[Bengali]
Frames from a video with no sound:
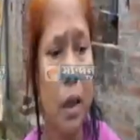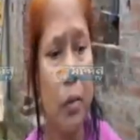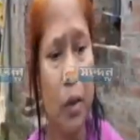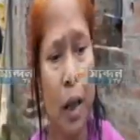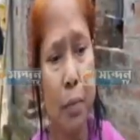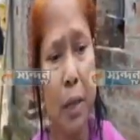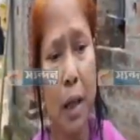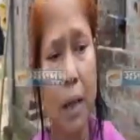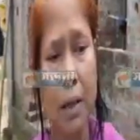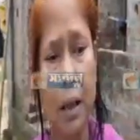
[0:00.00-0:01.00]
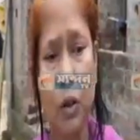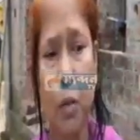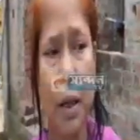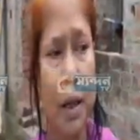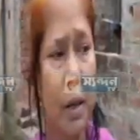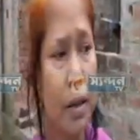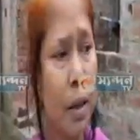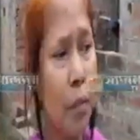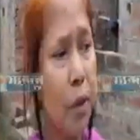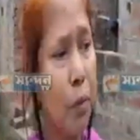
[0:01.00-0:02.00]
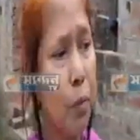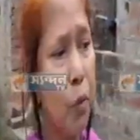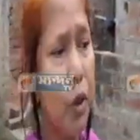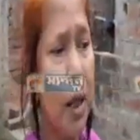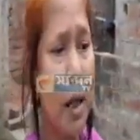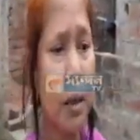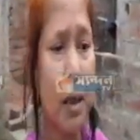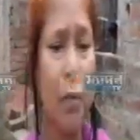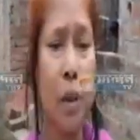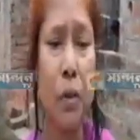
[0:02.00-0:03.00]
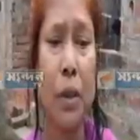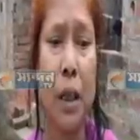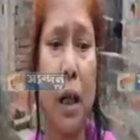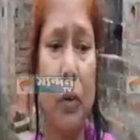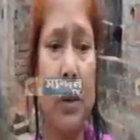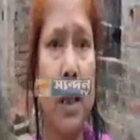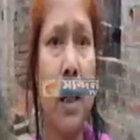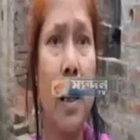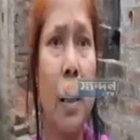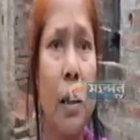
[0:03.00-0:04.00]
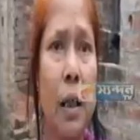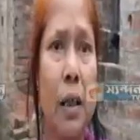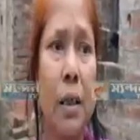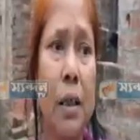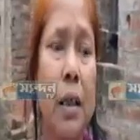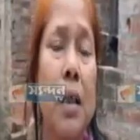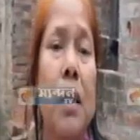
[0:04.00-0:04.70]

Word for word: এবং কামলা খাজলা সবাই রাস্তার মধ্যে মহিলারের সামনে কইছে কাউন্সিলারের লাইন কাটাইছে